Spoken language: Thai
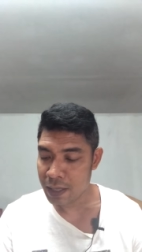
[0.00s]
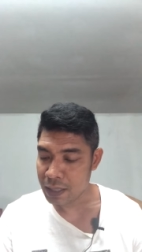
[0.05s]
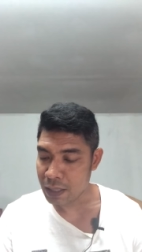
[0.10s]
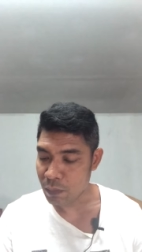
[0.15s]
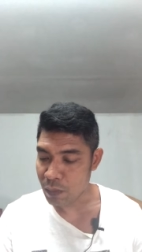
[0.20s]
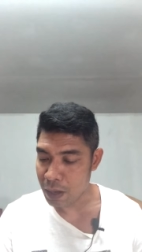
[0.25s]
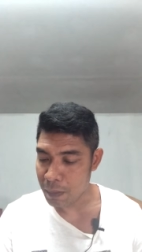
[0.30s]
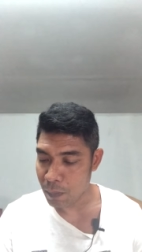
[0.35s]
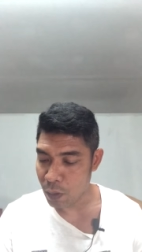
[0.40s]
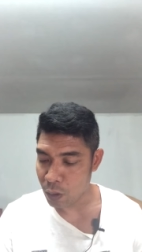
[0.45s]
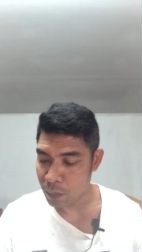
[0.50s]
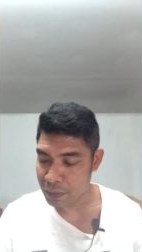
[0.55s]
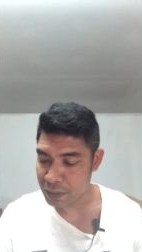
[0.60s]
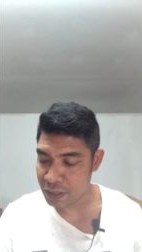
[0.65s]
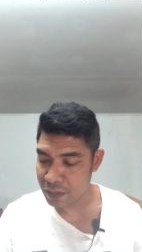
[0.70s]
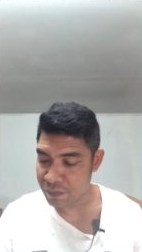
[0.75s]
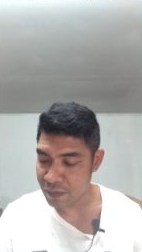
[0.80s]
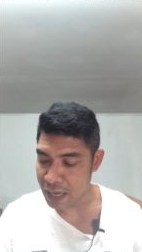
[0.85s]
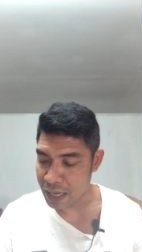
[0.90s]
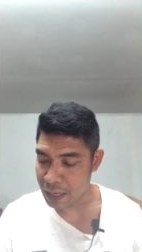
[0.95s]
แต่ว่ามองไป
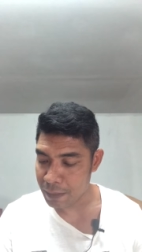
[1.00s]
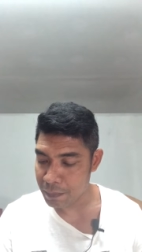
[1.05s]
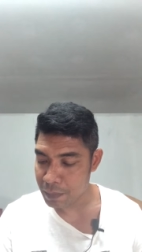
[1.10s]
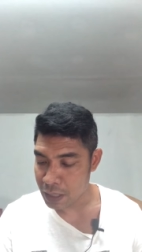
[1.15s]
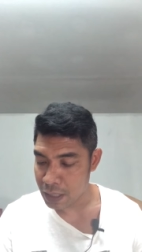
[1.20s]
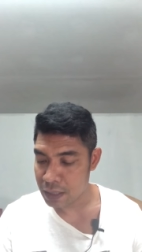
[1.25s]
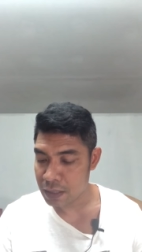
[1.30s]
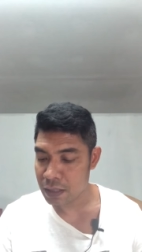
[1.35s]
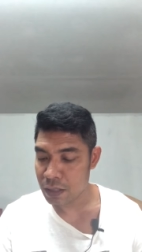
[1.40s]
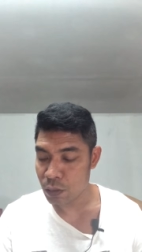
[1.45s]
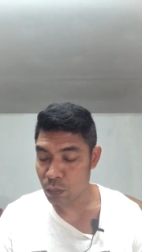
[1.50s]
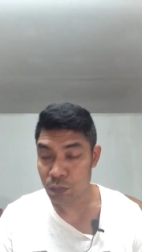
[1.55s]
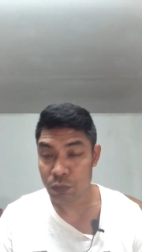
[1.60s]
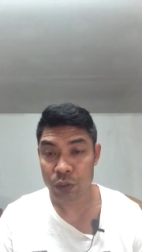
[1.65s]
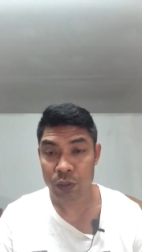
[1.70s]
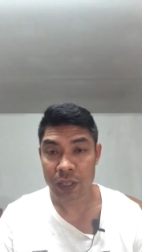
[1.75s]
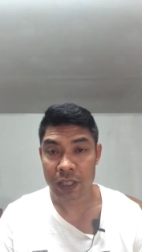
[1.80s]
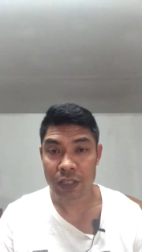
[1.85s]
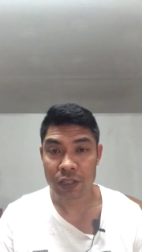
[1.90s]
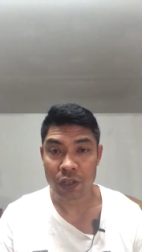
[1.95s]
ที่ฝ่ายน้ำเงินหนุ่ม
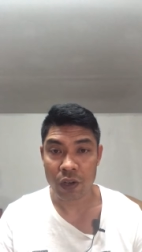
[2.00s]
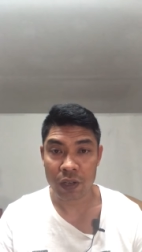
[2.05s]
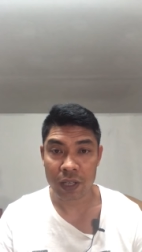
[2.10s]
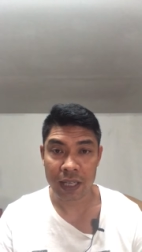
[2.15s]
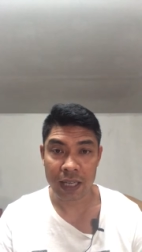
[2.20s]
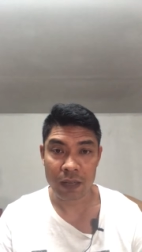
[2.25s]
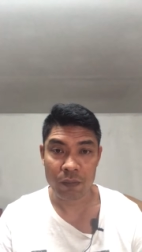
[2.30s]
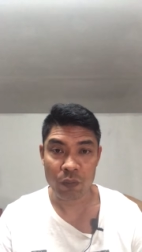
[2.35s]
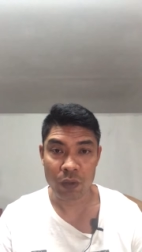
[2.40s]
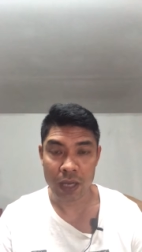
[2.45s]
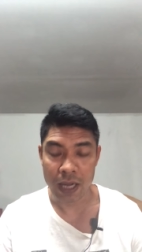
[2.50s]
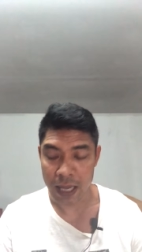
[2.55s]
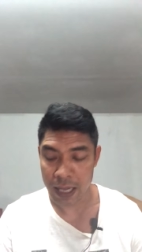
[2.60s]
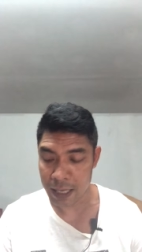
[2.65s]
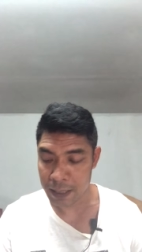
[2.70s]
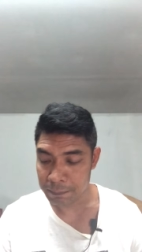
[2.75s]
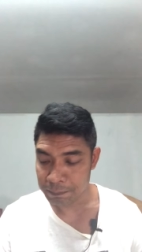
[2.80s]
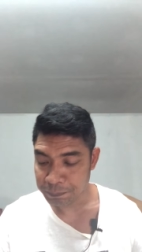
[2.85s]
สุรินชอเกตวีนา